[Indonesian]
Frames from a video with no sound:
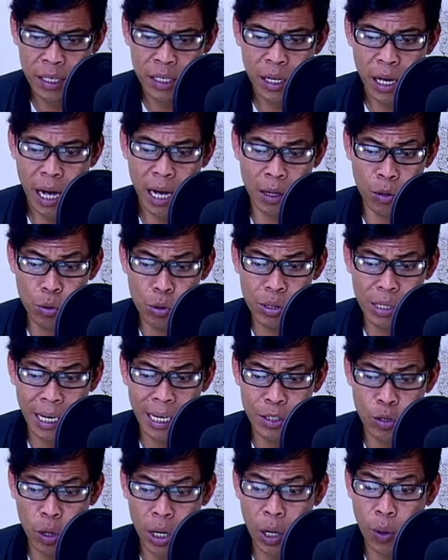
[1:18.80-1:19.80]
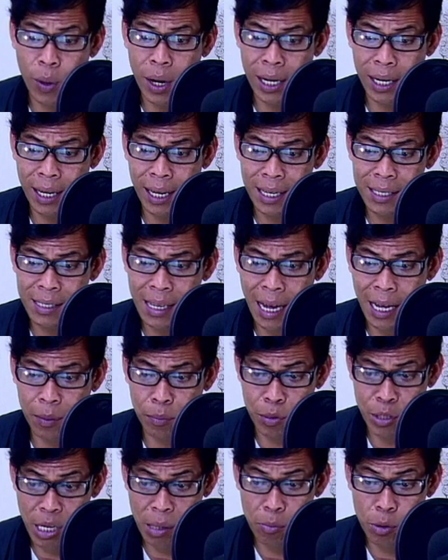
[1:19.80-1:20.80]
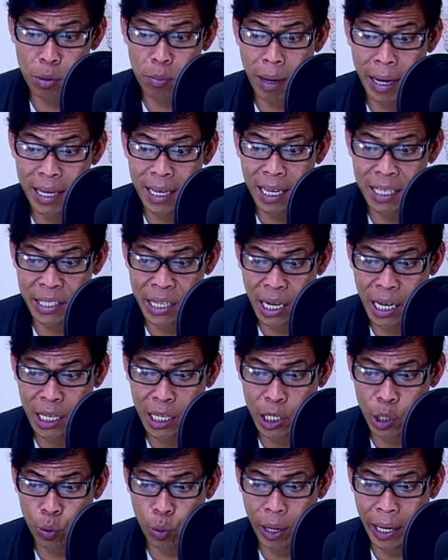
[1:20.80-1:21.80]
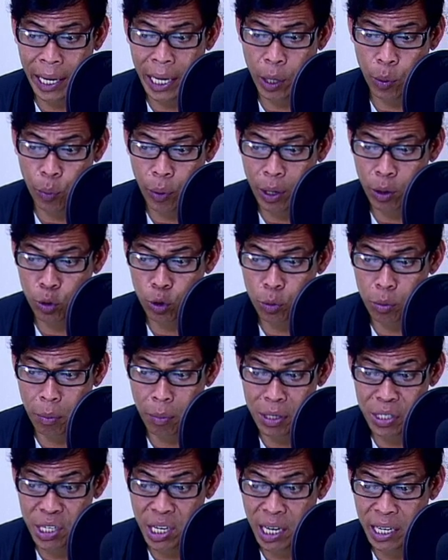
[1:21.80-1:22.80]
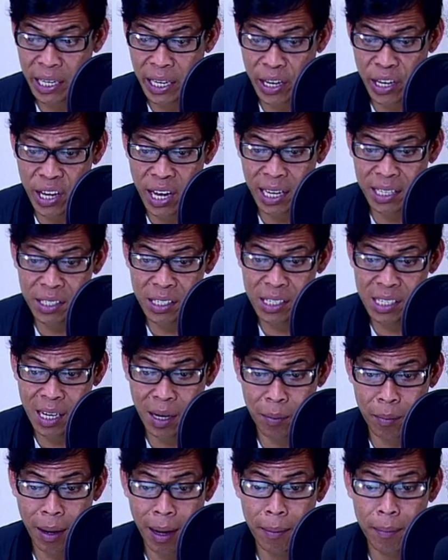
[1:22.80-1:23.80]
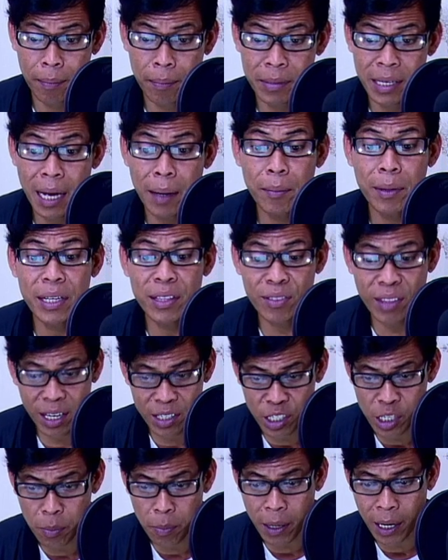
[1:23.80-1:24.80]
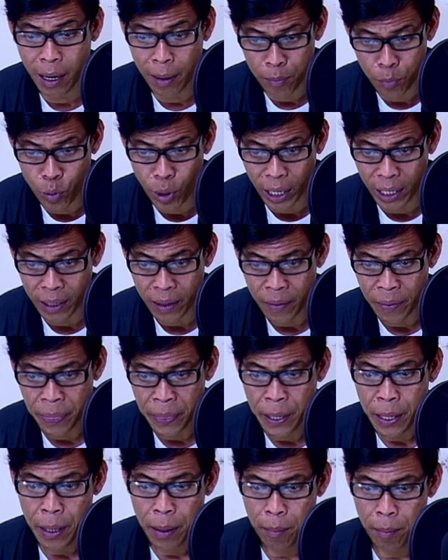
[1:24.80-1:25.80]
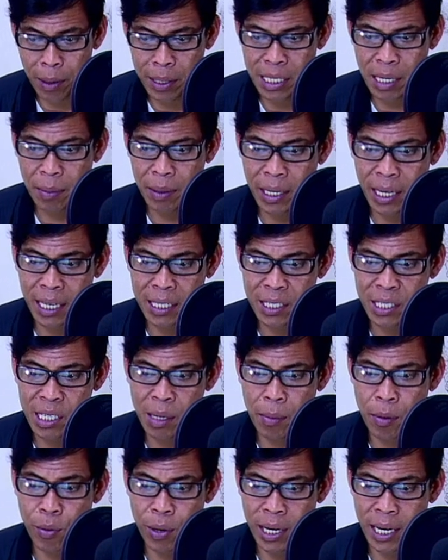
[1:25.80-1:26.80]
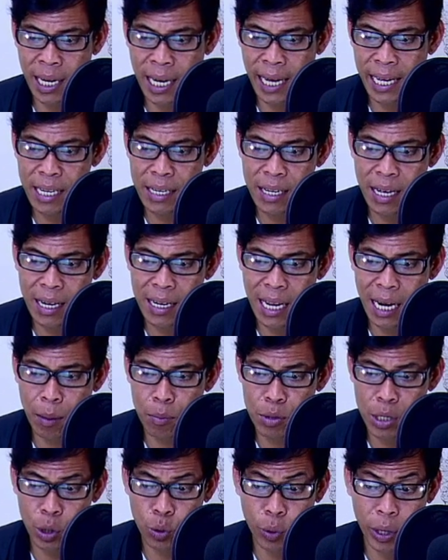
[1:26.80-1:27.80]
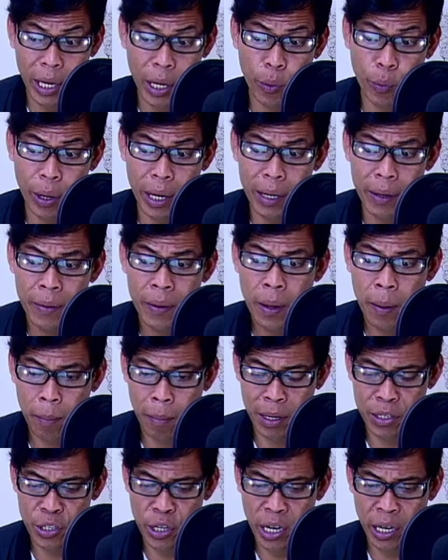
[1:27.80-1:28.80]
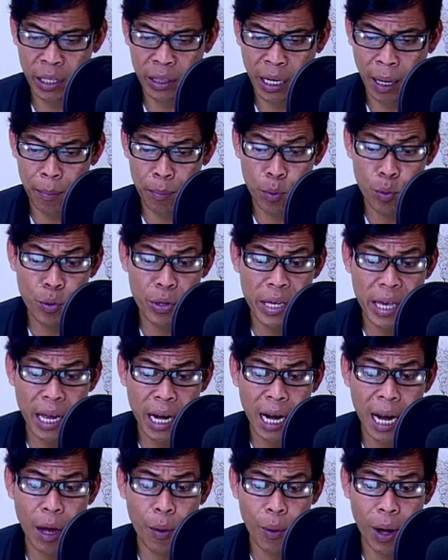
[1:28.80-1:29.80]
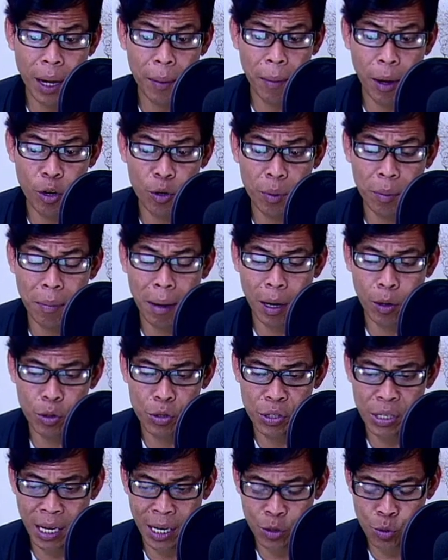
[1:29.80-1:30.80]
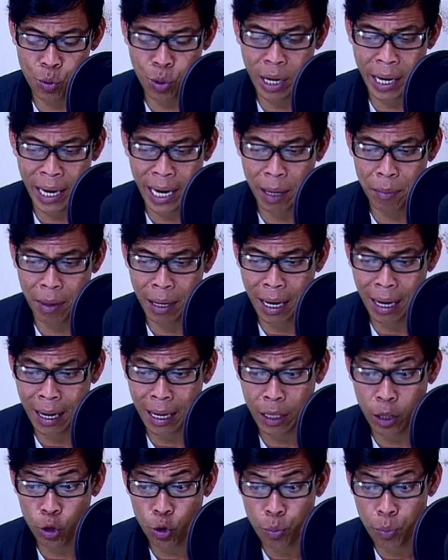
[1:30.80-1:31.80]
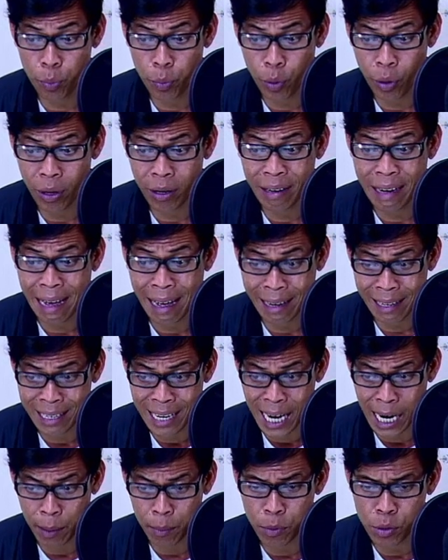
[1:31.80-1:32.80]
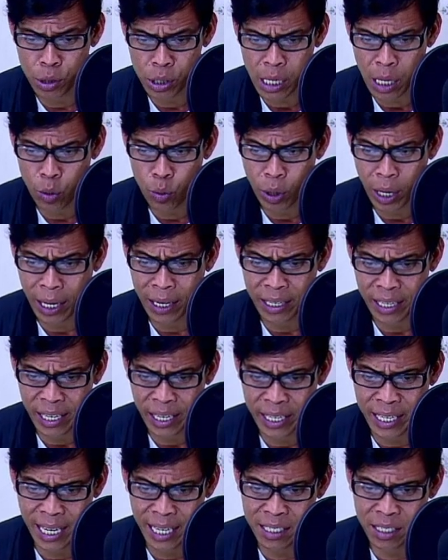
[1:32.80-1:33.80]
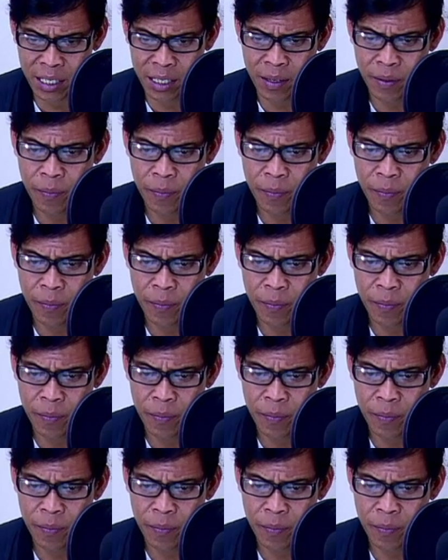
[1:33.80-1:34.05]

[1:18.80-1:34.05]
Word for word: Agus, salah seorang warga, sangat menyambut baik ajakan ketua RW untuk membersihkan irigasi yang, yang melintasi perkampungan. Bersama dengan sesama warga lainnya dalam satu RW, masyarakat kampung Kiara Lawang bahu-membahu secara sukarela mengangkat lumpur dari dalam saluran irigasi.